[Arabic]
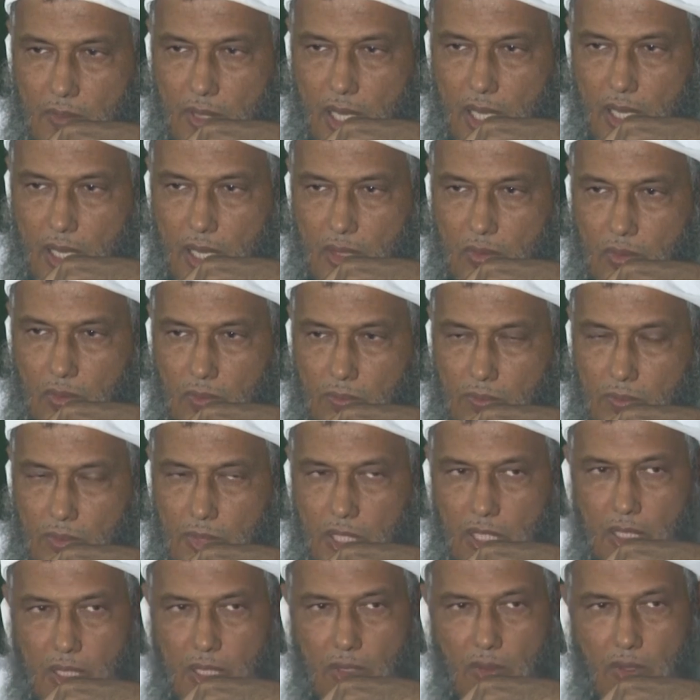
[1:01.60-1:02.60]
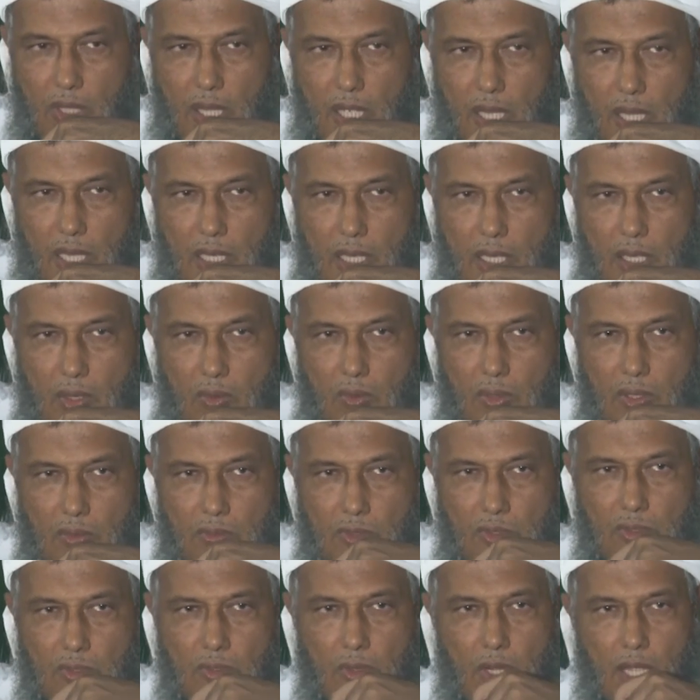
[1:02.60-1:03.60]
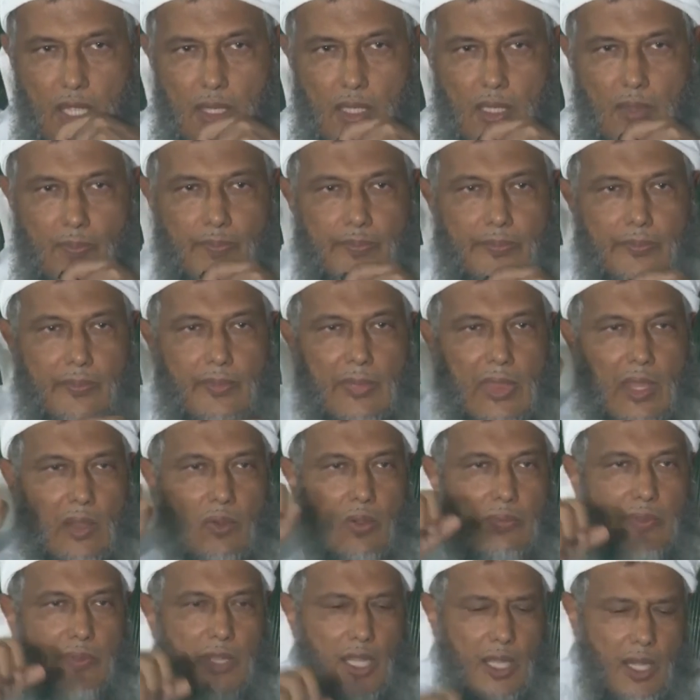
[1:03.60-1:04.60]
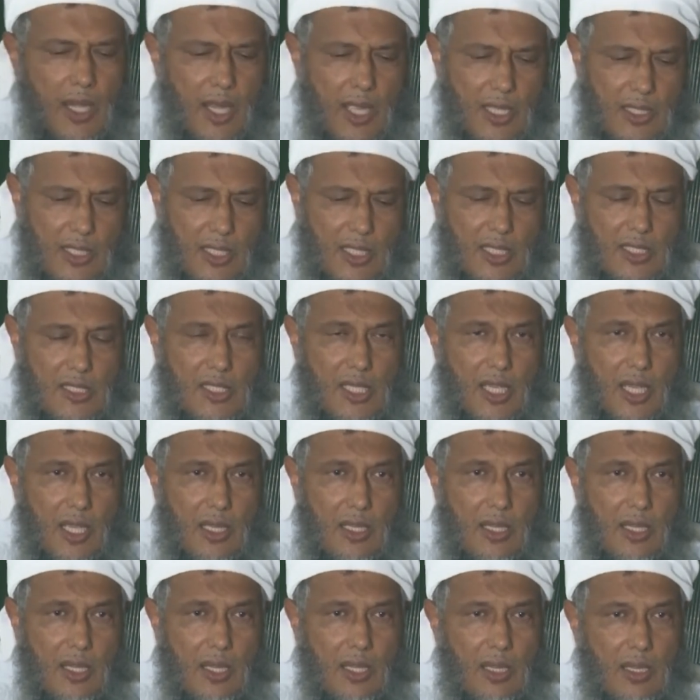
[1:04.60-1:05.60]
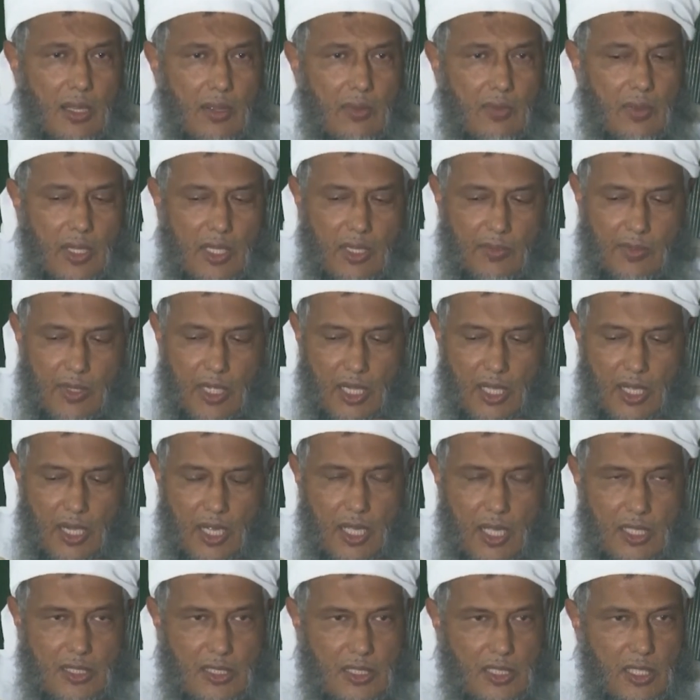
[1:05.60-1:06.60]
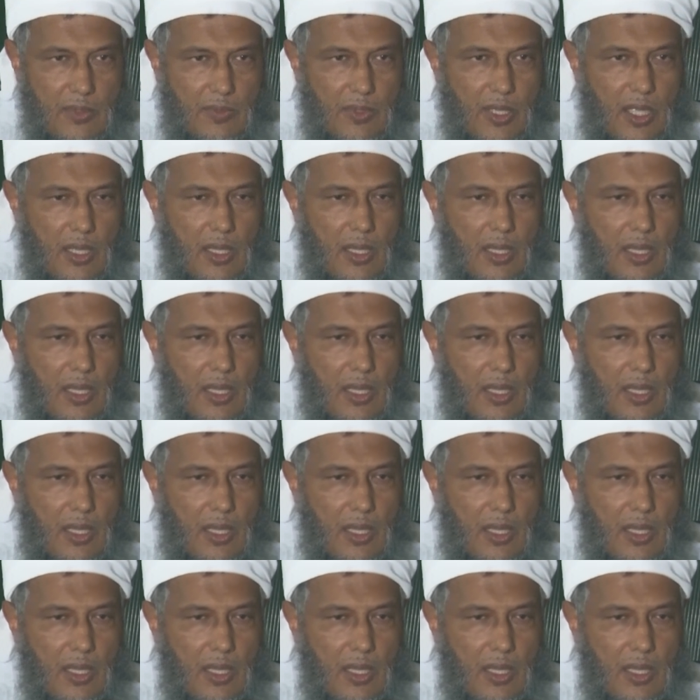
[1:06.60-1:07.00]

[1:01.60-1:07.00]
بايعتم به وذلك هو الفوز العظيم وفي قراءة الكسائي وهي من القراءات السبع